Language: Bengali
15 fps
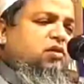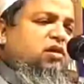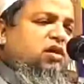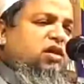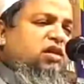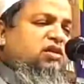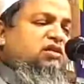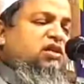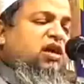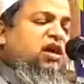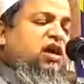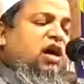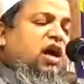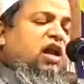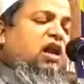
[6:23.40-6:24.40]
এই যে
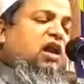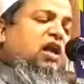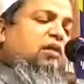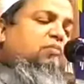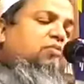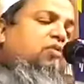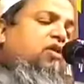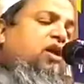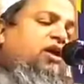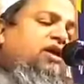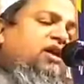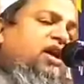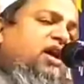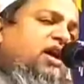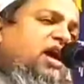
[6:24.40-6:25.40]
আল্লাহর ভয়
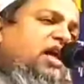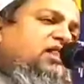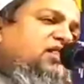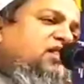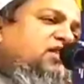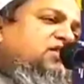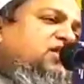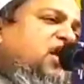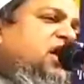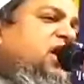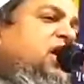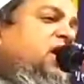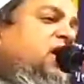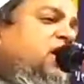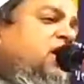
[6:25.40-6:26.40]
নিয়ে কানতেছে
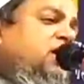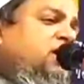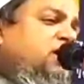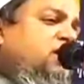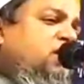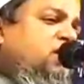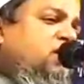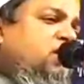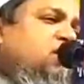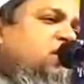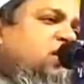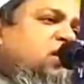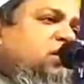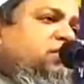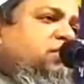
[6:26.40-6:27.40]

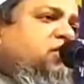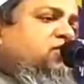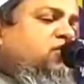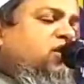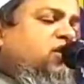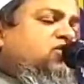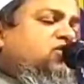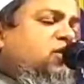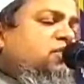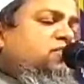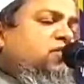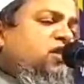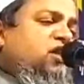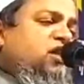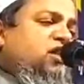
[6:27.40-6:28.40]
এর ভেতরে
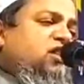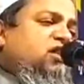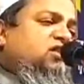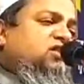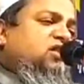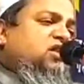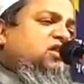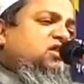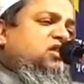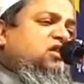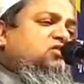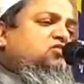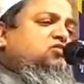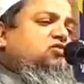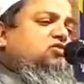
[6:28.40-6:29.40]
স্বপ্নে দেখতেছি যে
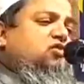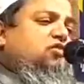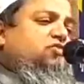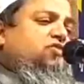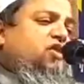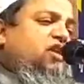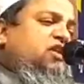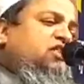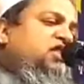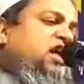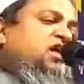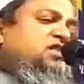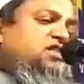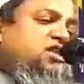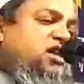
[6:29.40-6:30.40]
দুইজন ফিরিস্তা
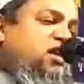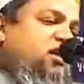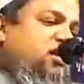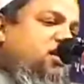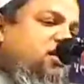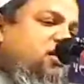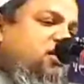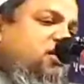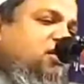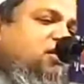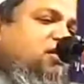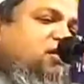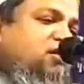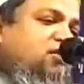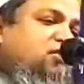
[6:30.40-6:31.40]
আইছে
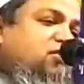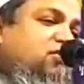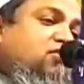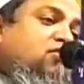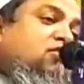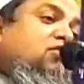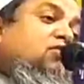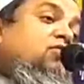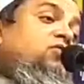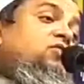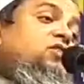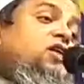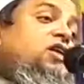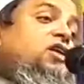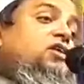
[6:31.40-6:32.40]
ওই
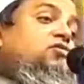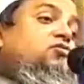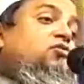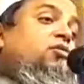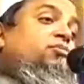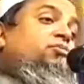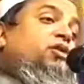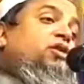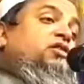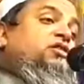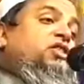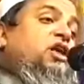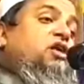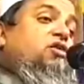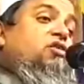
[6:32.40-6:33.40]
যে দুই
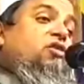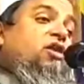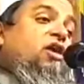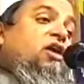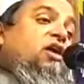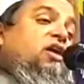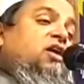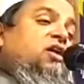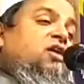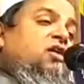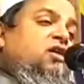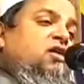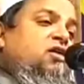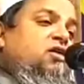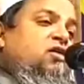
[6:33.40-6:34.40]
ফিরিস্তার লগে
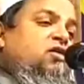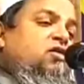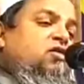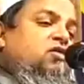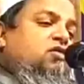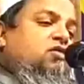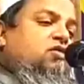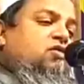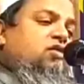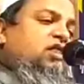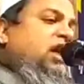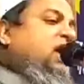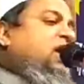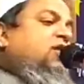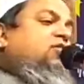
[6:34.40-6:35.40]

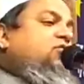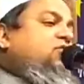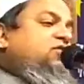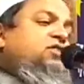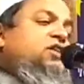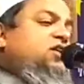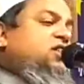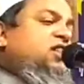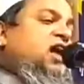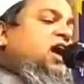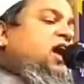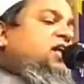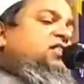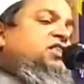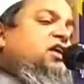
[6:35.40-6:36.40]
দেখা হয়েছে তারা
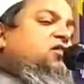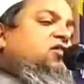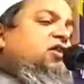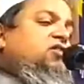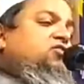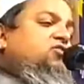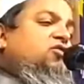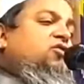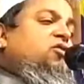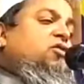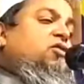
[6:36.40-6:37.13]
এসা কয় শোনো